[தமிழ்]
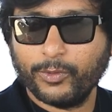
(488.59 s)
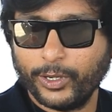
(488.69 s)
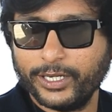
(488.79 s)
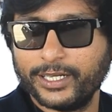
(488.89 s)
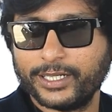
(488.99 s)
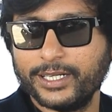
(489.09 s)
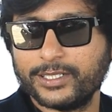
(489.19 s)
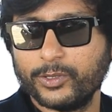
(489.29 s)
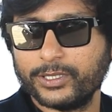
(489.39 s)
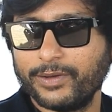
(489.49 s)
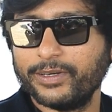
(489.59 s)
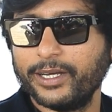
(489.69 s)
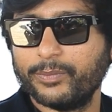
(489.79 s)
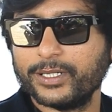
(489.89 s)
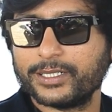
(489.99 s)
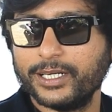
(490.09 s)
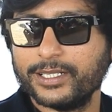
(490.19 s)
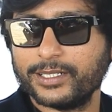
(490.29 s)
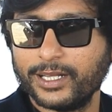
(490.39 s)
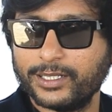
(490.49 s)
ஒன் இயர் கழித்து ஒரு செவன் எயிட் மந்த்ஸ்
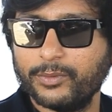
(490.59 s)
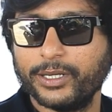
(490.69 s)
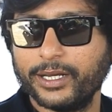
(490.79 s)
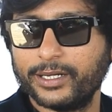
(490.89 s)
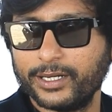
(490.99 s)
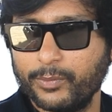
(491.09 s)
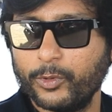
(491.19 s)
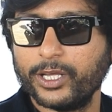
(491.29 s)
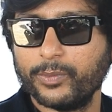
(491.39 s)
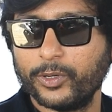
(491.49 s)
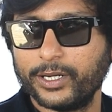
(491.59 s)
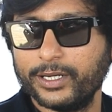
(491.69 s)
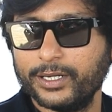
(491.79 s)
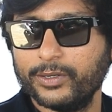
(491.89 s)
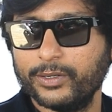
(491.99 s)
கழித்து நான் திருப்பி கேட்டேன் நான் முடிக்க போகிறேன்